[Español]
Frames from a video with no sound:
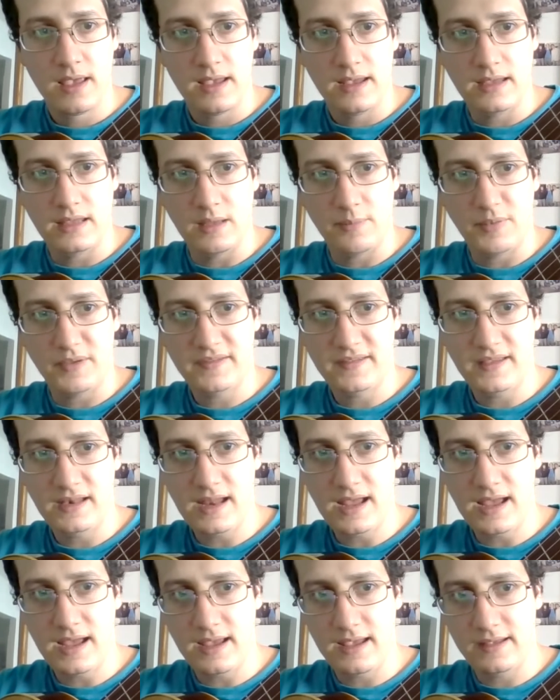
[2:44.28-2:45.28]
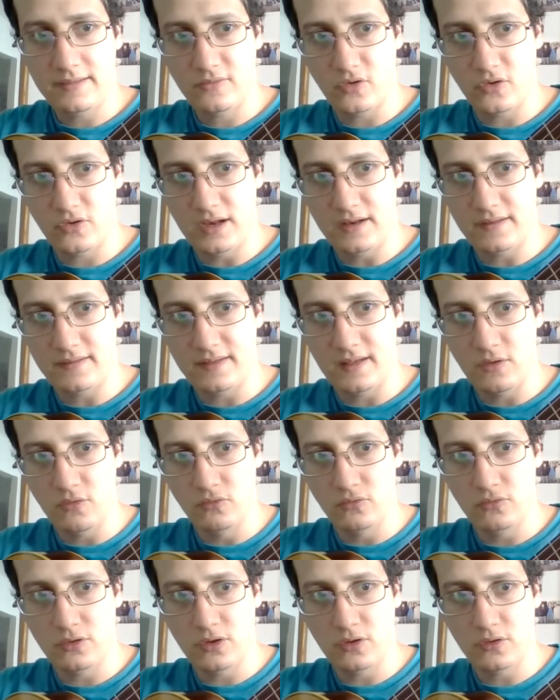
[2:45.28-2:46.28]
y después el la, esto en el
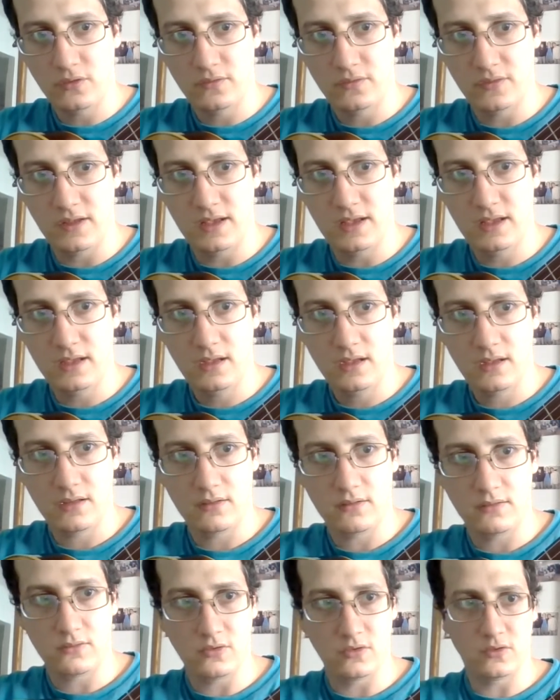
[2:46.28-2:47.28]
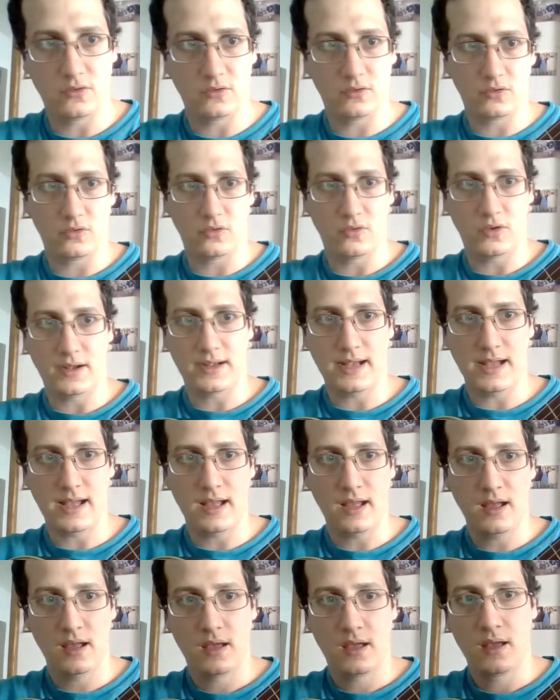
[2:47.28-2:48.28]
segundo, ¿sí? Todo, todo
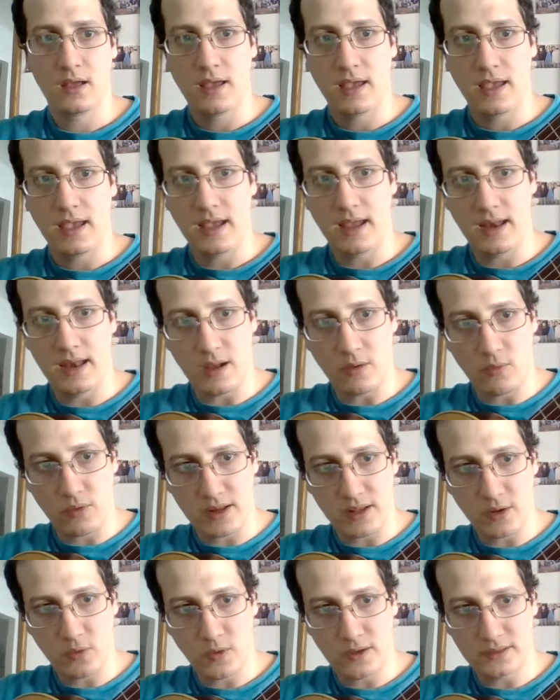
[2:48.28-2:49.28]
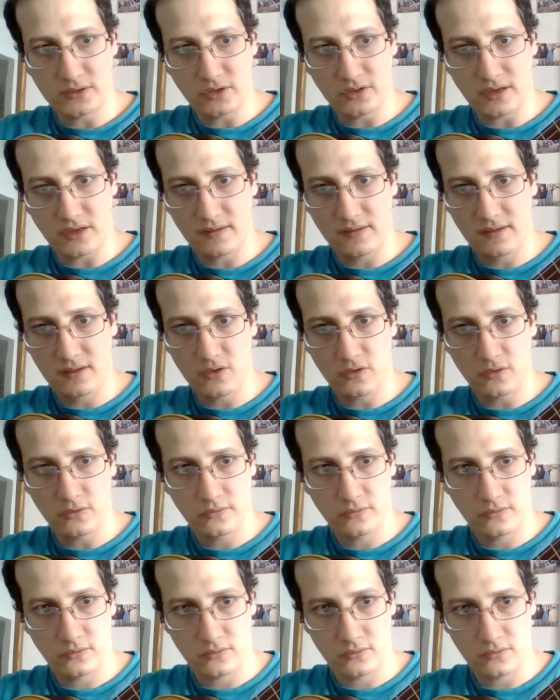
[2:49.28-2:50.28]
acá, en la cuerda 4, 3 y
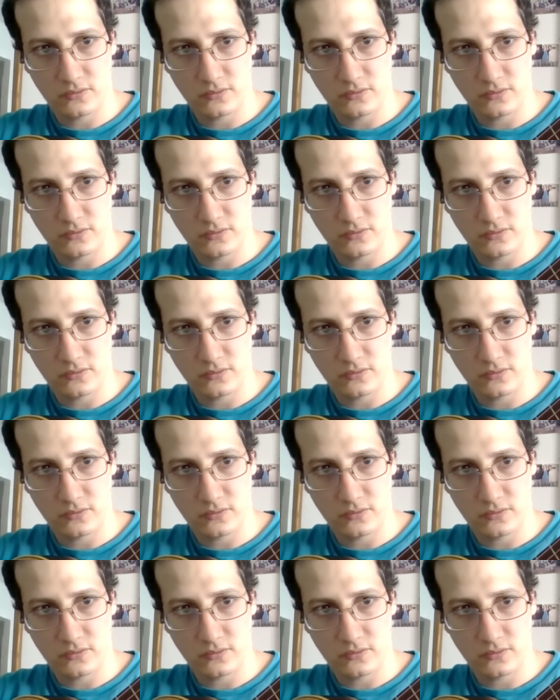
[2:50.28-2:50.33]
2,